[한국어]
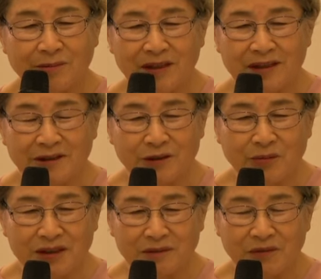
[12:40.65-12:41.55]
뭘로
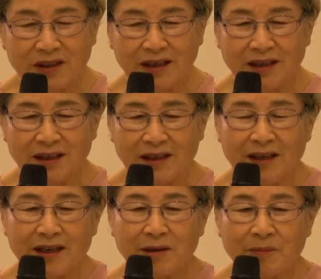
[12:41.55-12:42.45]
임하십니까?
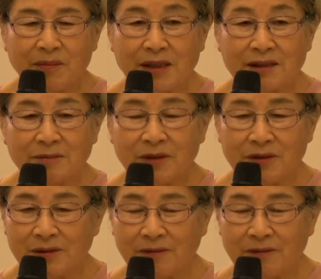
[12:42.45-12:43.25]
말씀으로.